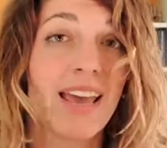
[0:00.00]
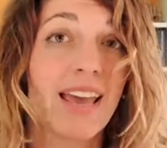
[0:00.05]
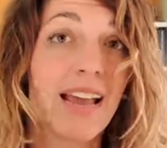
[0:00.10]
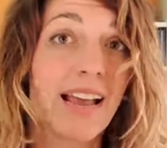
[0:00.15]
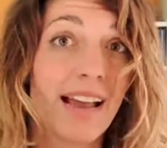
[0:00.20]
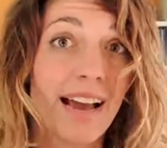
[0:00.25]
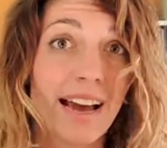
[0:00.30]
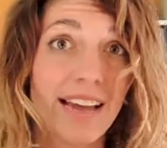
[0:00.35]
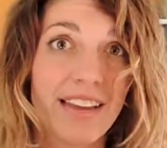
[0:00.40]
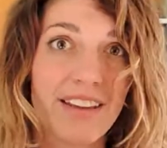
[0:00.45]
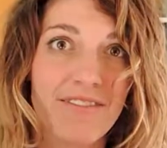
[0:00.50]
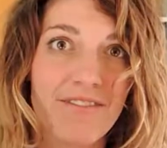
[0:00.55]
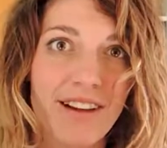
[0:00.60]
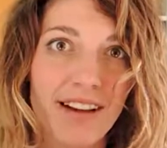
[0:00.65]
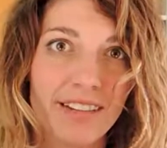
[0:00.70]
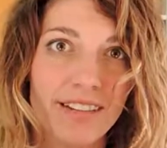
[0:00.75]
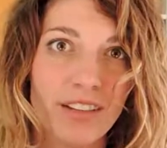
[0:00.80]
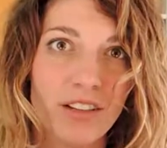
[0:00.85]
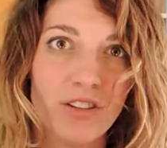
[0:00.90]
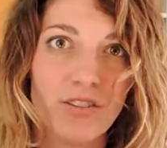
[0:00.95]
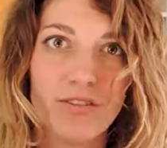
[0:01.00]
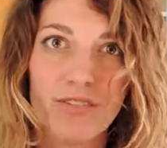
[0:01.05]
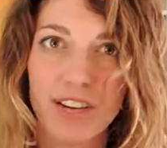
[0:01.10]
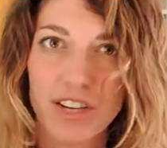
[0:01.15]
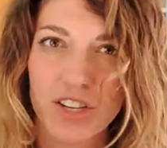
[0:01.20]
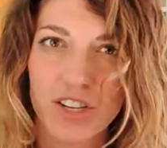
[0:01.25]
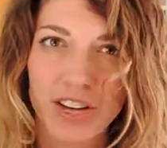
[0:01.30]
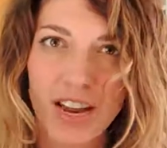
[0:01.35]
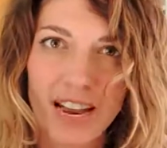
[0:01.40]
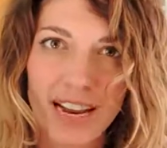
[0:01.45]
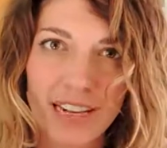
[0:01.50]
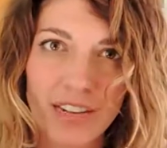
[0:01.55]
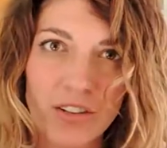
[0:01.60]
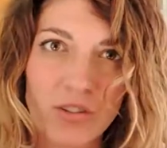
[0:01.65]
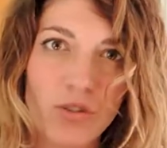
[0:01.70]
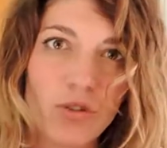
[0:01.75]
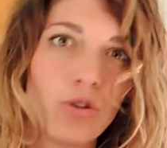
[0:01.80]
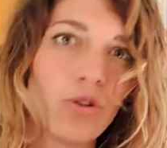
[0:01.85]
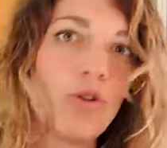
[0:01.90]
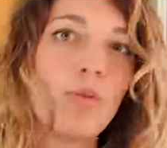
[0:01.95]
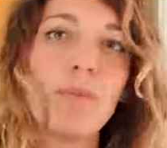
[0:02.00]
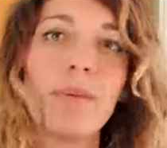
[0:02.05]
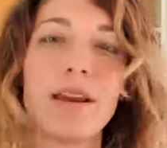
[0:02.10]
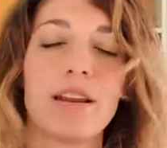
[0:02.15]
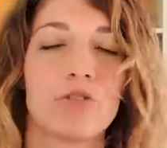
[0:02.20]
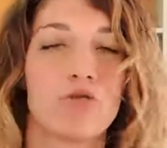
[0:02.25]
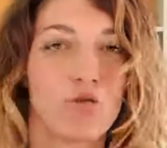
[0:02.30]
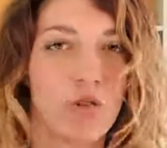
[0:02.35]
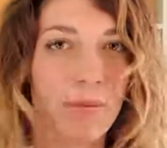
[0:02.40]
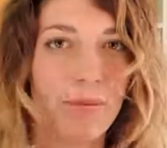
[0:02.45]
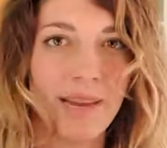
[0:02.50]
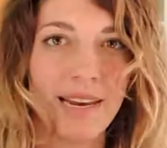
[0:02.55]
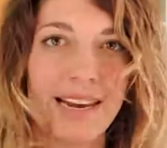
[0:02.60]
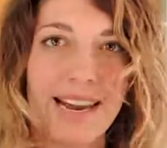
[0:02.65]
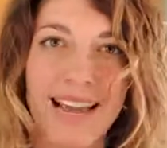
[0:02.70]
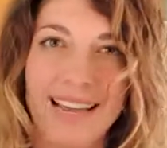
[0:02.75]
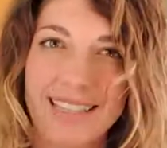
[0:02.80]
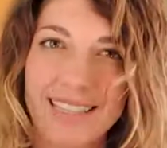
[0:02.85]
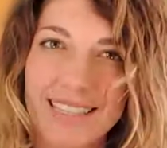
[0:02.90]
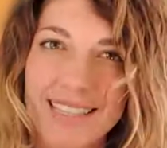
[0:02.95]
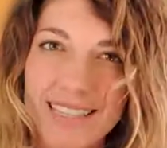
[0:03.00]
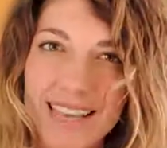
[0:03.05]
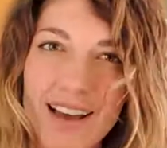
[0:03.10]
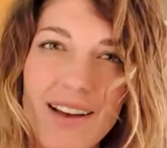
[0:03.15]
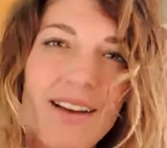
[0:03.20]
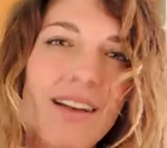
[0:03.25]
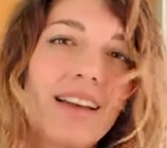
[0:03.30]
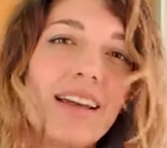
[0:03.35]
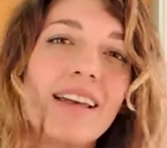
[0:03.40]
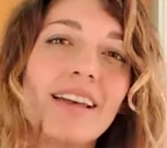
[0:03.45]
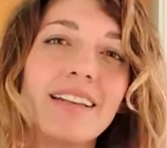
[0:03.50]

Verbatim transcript: Il cane infatti non va scelto per la sua bellezza,